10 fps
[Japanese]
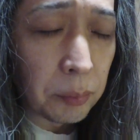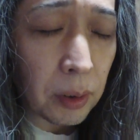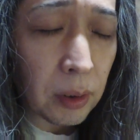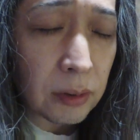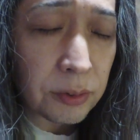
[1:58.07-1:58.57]

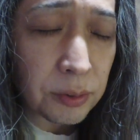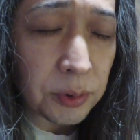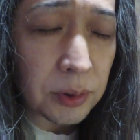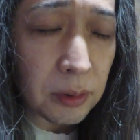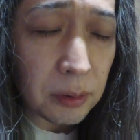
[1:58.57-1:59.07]

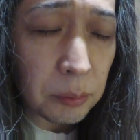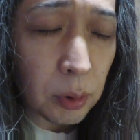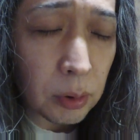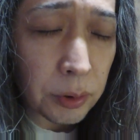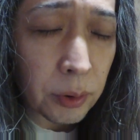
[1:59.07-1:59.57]
バカンスしたり
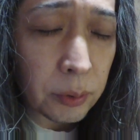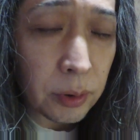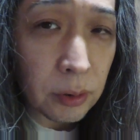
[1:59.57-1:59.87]
まあ逆に